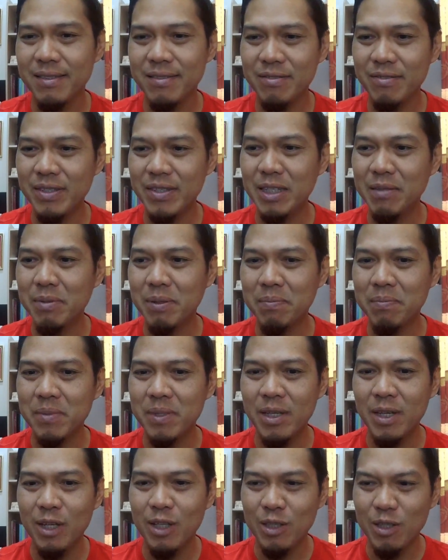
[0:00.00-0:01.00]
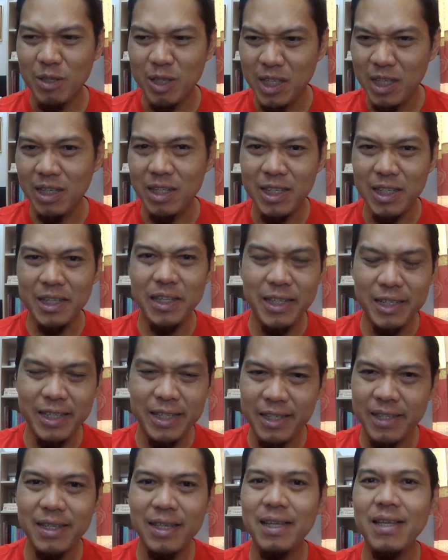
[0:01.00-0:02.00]
เวอร์แบบเงี้งี้
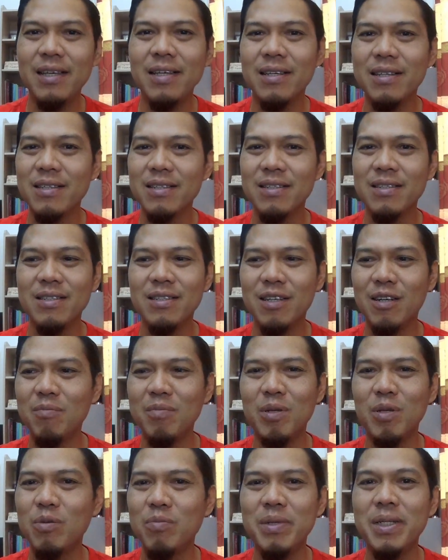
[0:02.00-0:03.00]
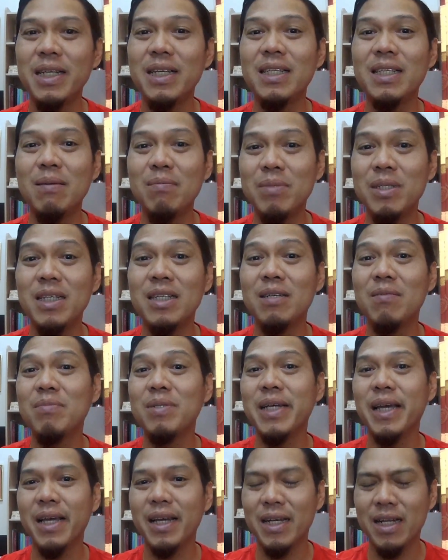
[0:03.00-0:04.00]
งี้คือเขาเป็นคนไม่ได้จำจี้
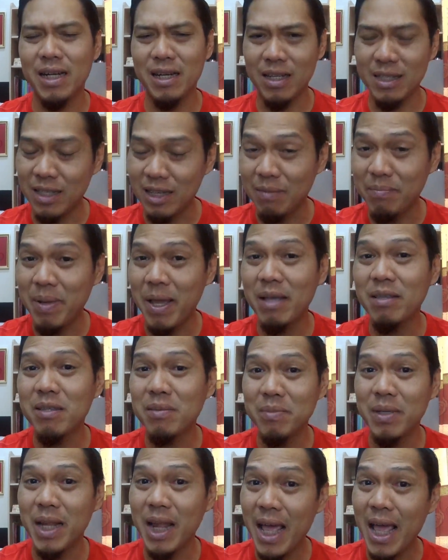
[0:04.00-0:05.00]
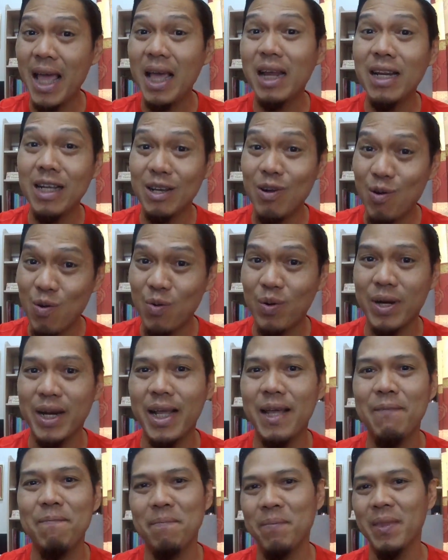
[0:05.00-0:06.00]
จำชัยขนาดนั้นถึงแม้จะมีห้าหนึ่งหก
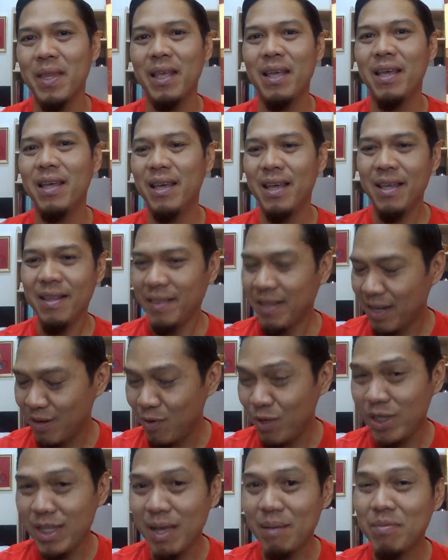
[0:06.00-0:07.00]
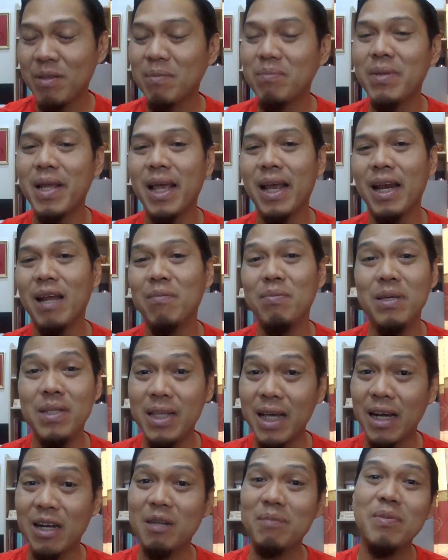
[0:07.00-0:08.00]
นะ แต่ด้วยตามตำแหน่งแล้วพื้น
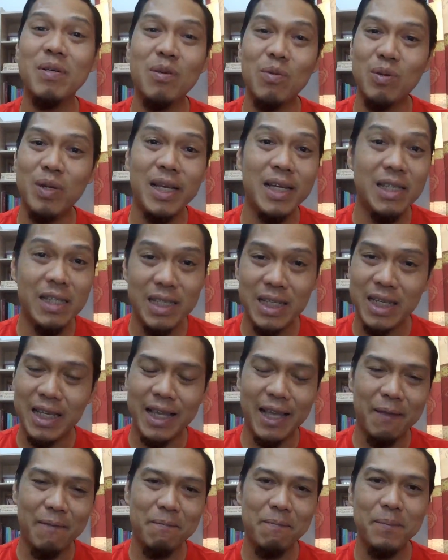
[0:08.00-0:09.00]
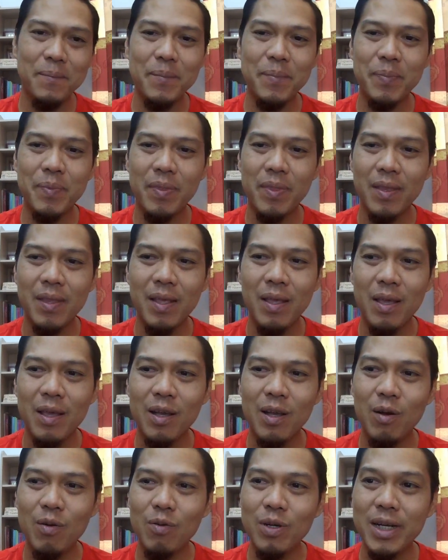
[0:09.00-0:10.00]
ฐานก็เป็นคนเลขสี่
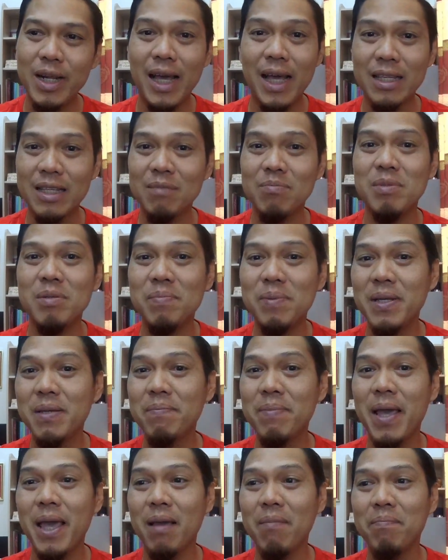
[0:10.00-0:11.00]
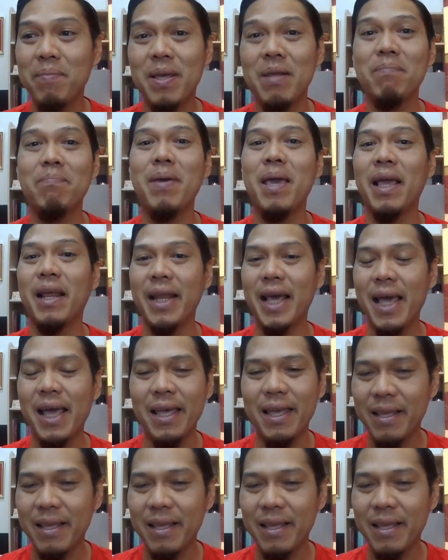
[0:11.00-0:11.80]
เขาก็เลยอาจจะมีพลิกแพงเปลี่ยนแปลงได้